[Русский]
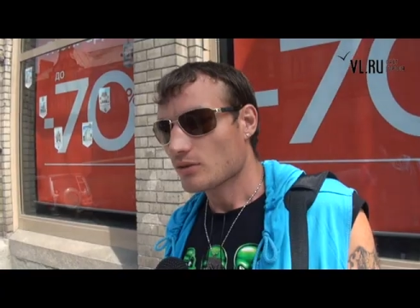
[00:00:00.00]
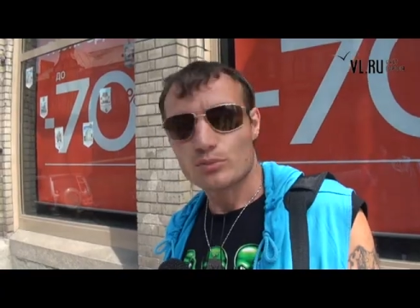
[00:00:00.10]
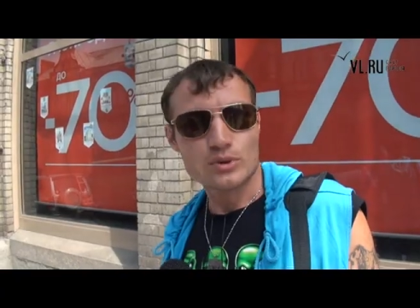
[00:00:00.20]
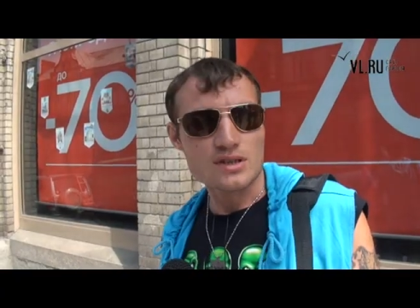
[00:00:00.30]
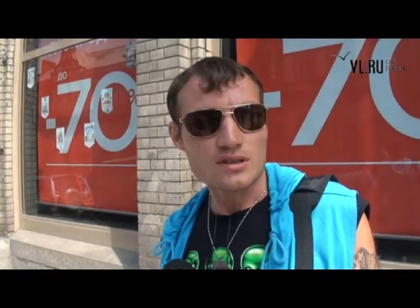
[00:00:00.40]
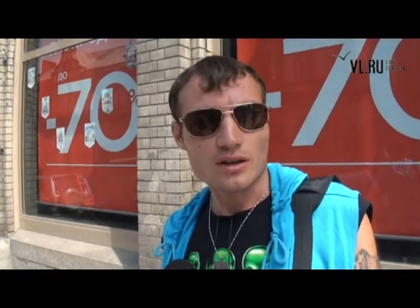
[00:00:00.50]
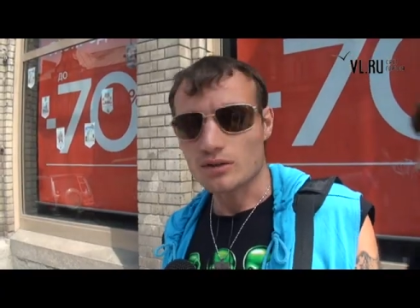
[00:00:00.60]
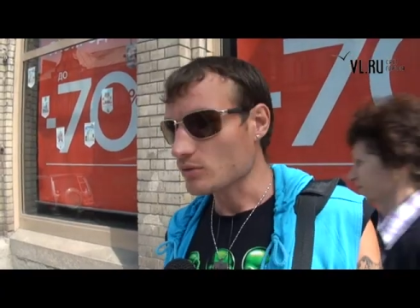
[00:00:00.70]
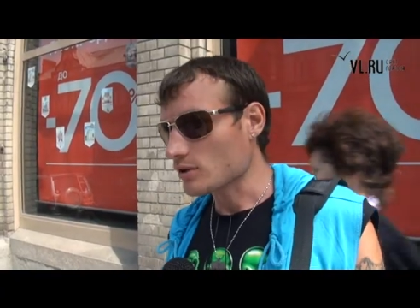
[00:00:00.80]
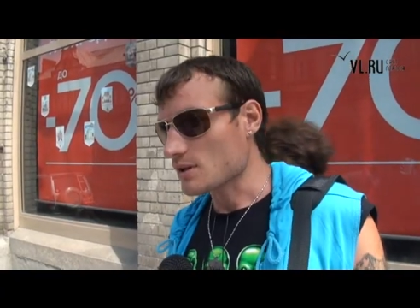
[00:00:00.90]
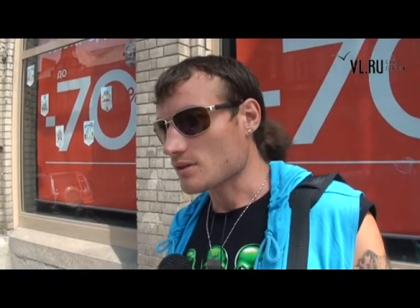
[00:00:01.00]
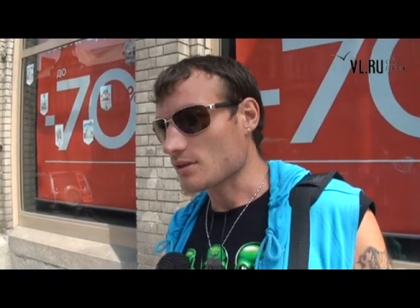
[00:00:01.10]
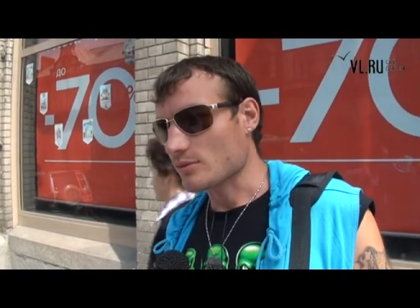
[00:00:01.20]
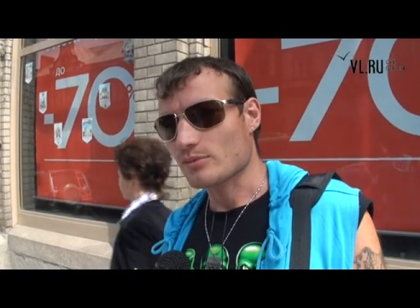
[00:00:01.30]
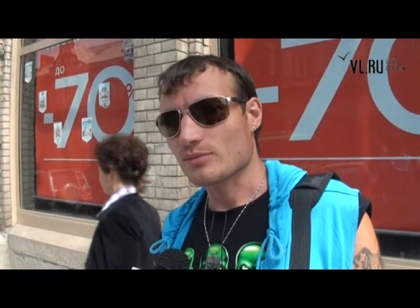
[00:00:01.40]
Ну, мы на Седанку
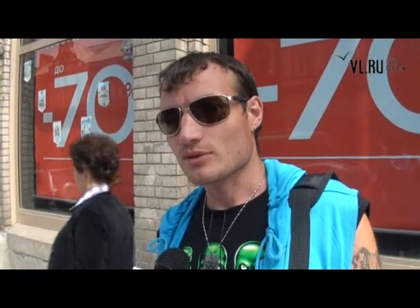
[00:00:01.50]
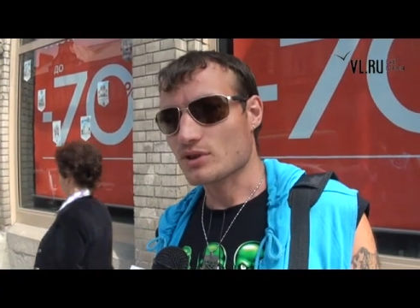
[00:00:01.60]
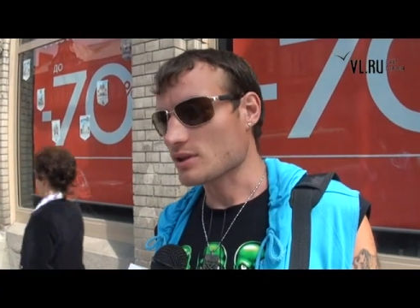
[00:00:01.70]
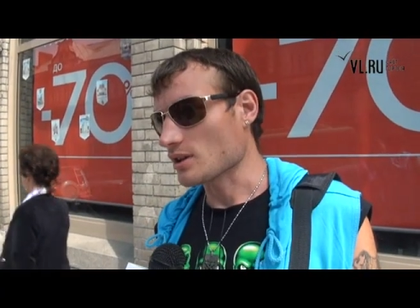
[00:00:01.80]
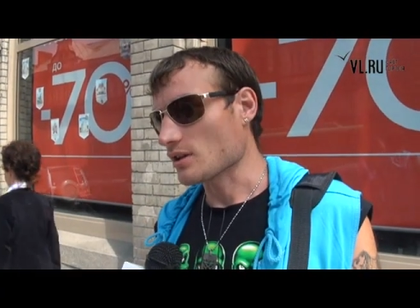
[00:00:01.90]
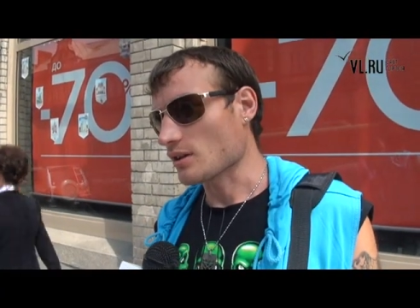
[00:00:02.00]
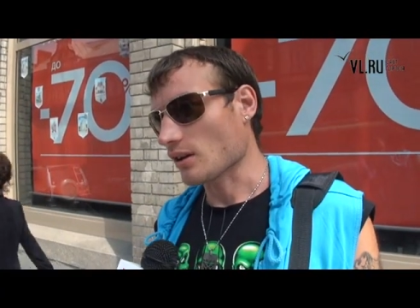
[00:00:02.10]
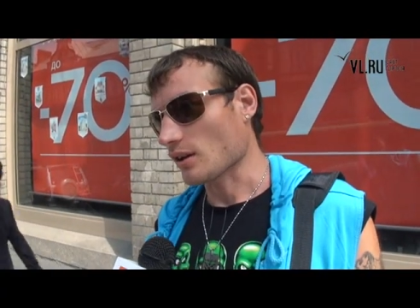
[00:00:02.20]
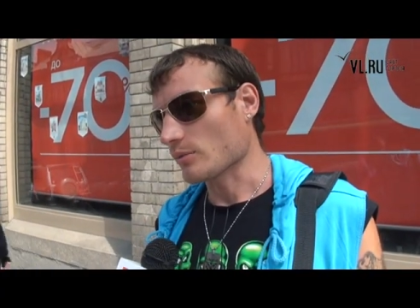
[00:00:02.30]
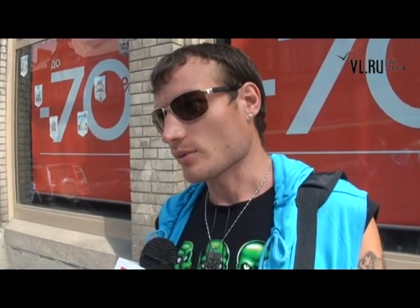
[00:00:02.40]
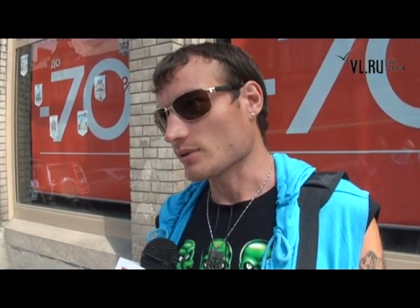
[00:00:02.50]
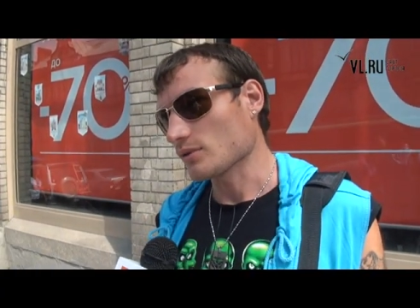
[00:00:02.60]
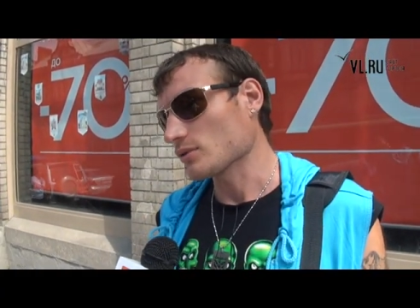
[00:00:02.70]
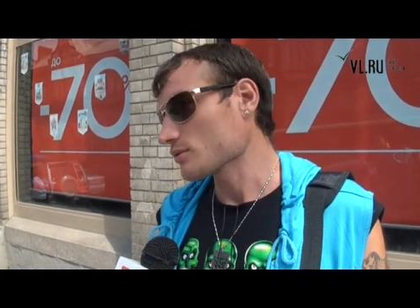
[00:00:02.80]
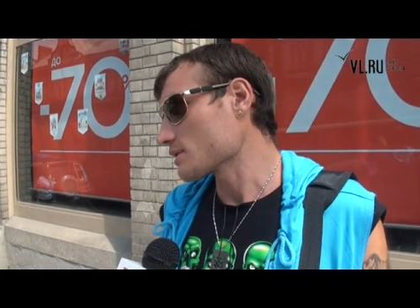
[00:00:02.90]
ездим частенько, как бы.
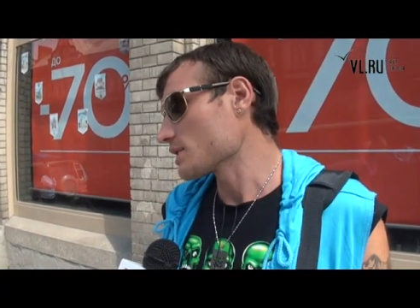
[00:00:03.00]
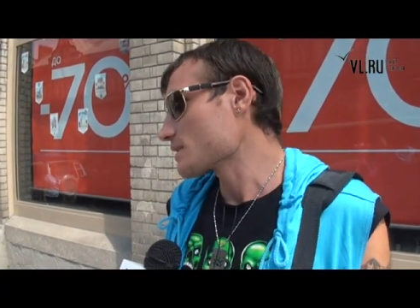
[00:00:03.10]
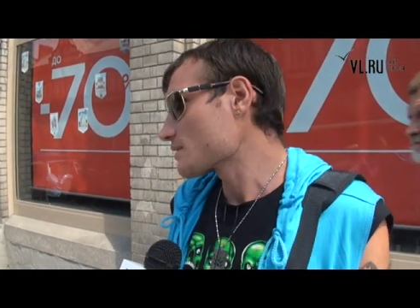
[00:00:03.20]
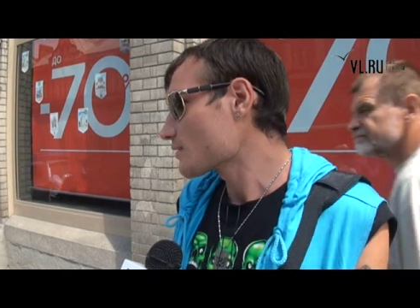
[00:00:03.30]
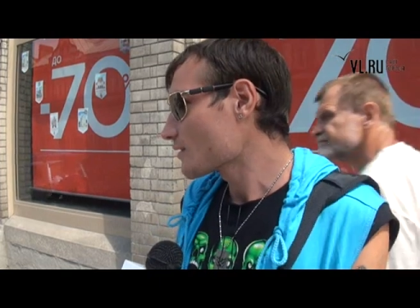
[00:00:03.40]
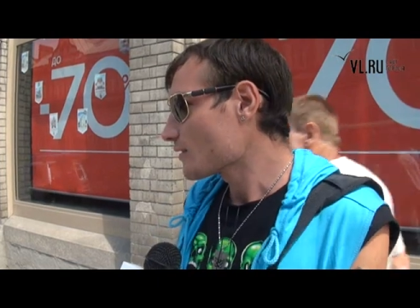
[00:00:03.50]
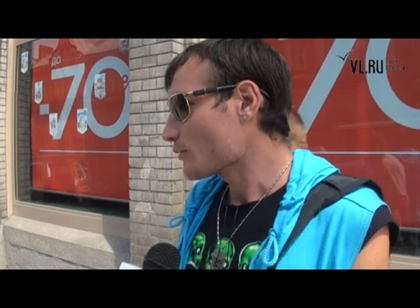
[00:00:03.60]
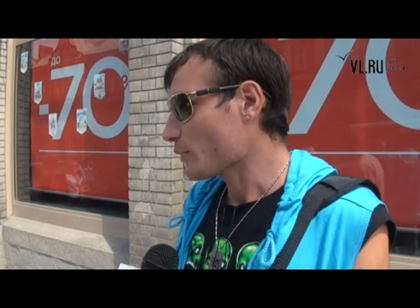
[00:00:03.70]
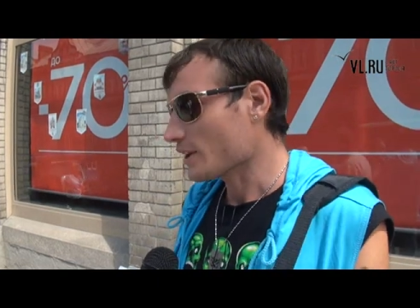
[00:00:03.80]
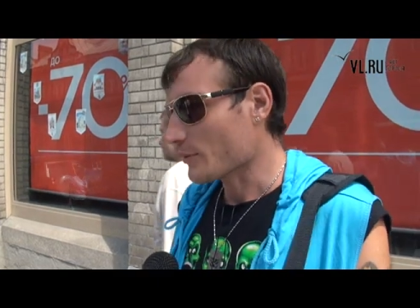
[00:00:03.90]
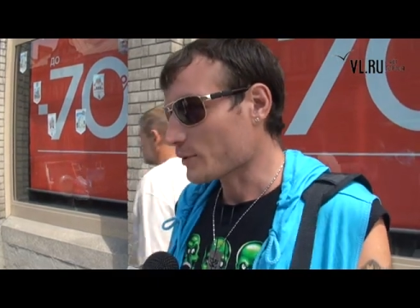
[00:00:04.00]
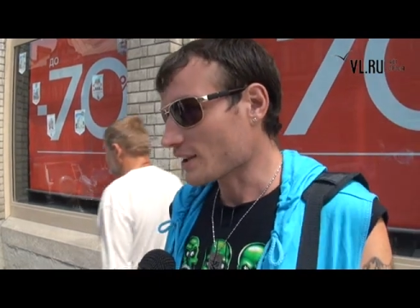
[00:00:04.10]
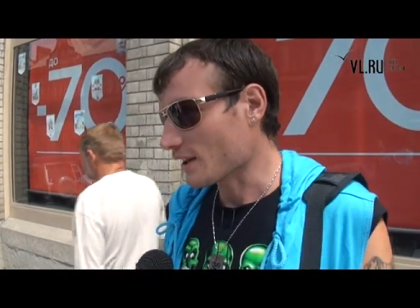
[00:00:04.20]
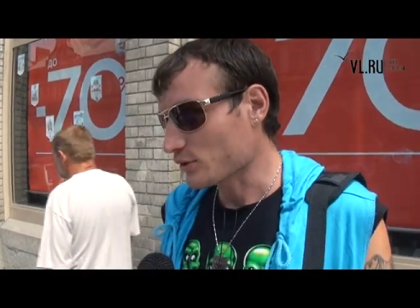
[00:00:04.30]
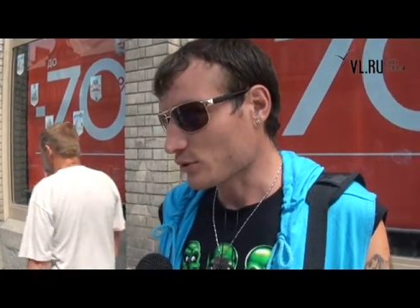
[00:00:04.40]
Но здесь по Намке
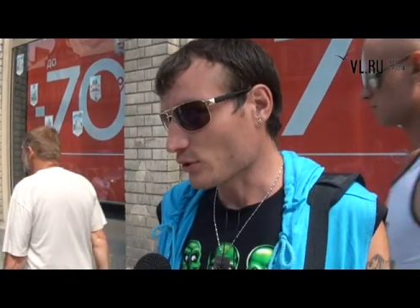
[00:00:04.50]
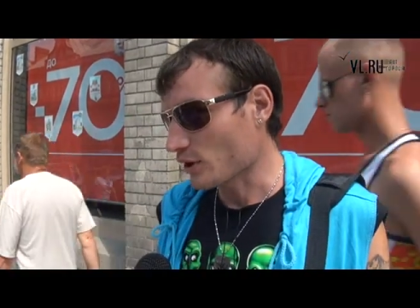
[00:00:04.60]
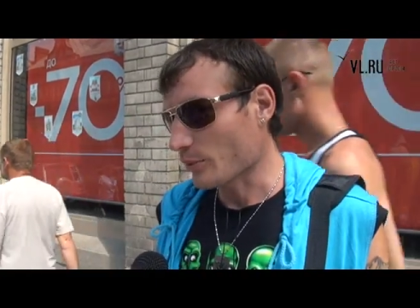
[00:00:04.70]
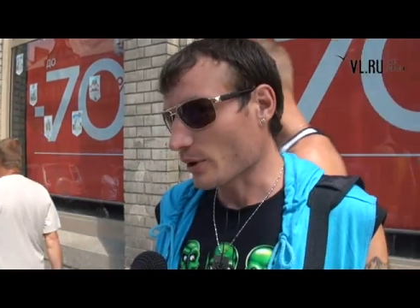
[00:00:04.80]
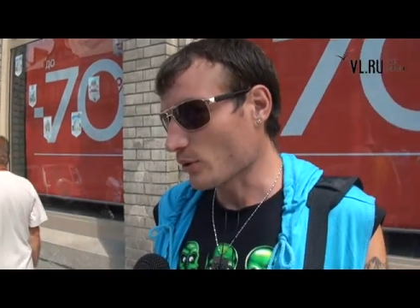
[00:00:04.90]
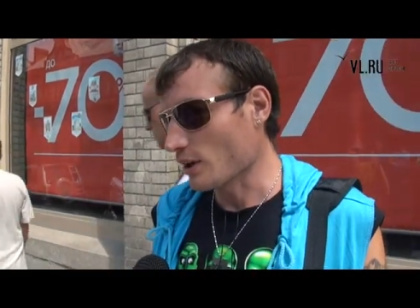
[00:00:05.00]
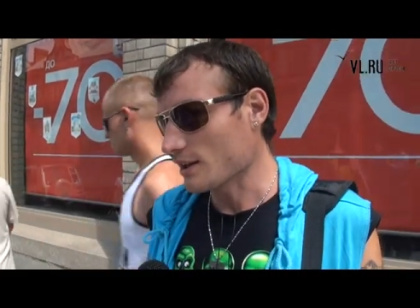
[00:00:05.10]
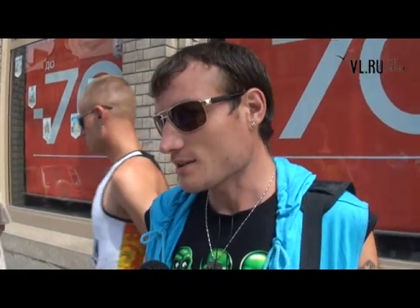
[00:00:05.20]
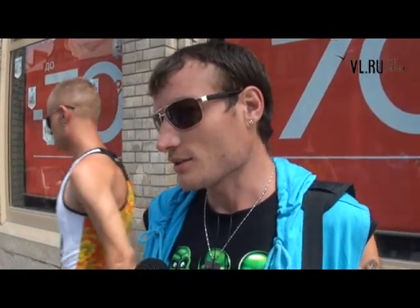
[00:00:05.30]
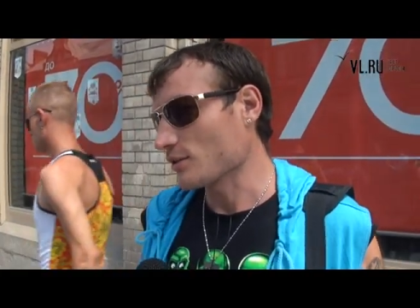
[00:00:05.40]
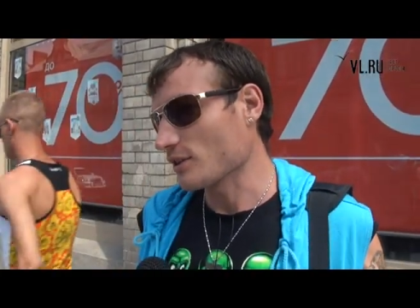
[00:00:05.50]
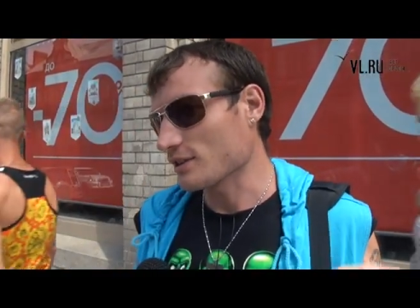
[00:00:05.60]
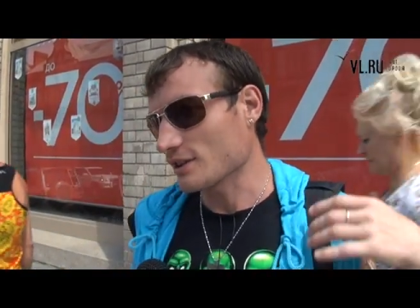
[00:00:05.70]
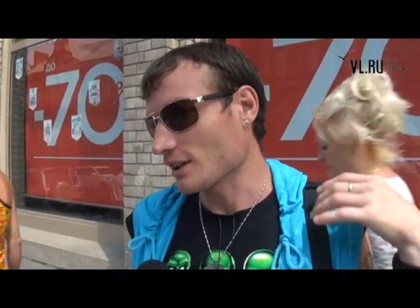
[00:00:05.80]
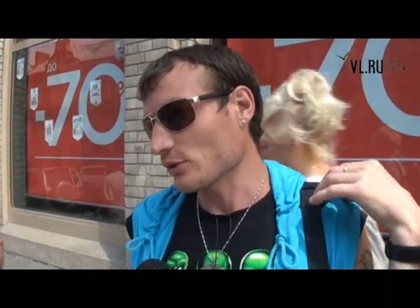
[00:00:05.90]
так только прогуляться, но
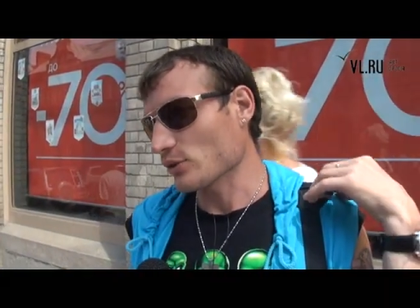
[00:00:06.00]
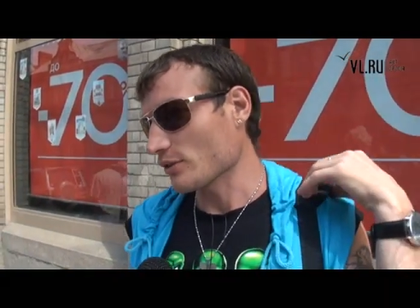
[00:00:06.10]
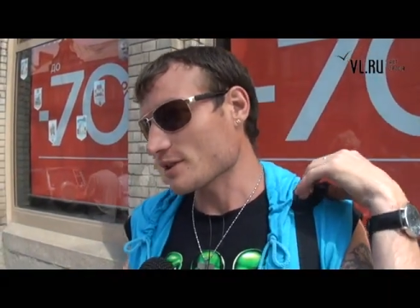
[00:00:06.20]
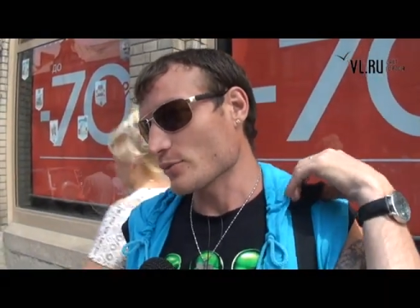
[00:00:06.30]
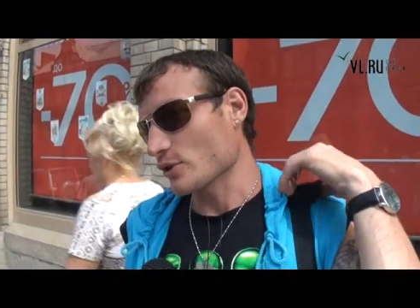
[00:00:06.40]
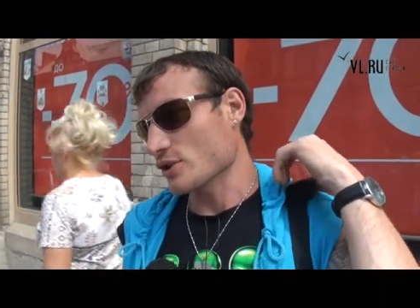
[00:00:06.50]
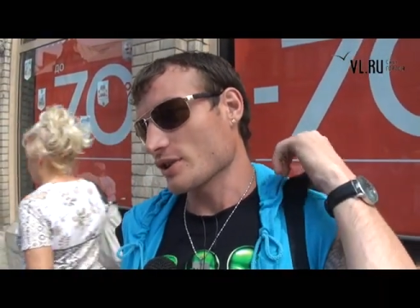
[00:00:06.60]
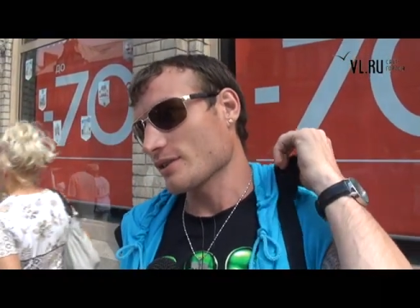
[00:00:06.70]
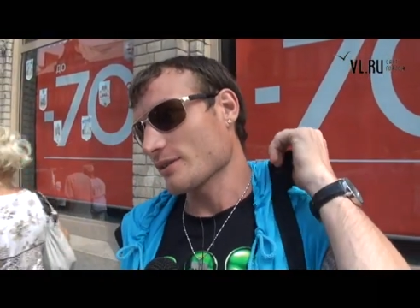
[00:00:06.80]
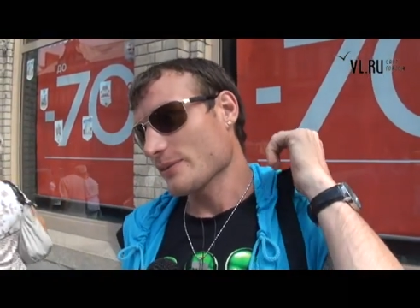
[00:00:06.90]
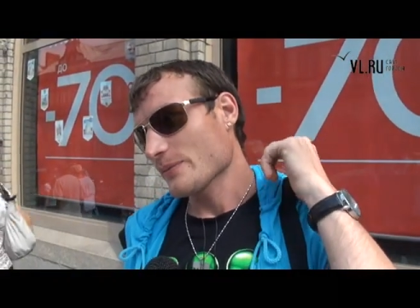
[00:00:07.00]
отдыхать тут невозможно.